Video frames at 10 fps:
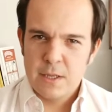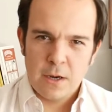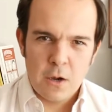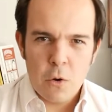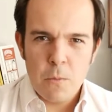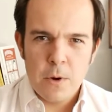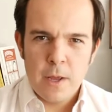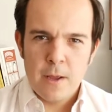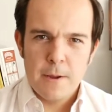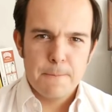de
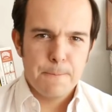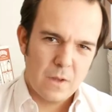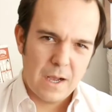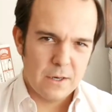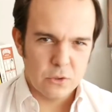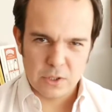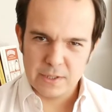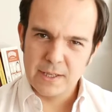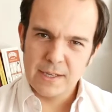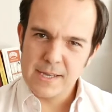renombre, a los que
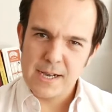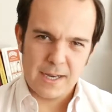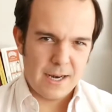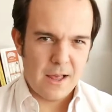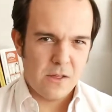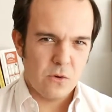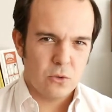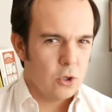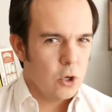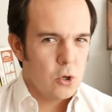tenga ya
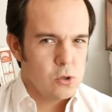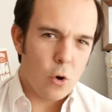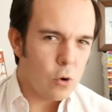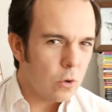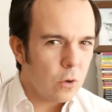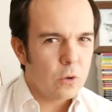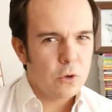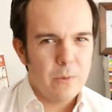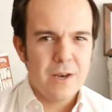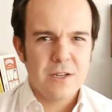calados, o
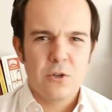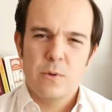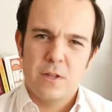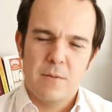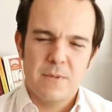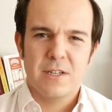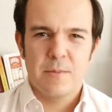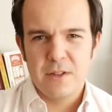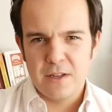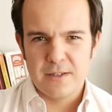novelas sobre temas que
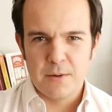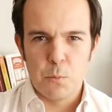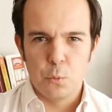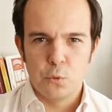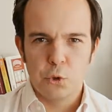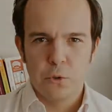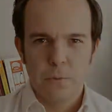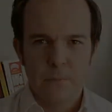me interesen mucho.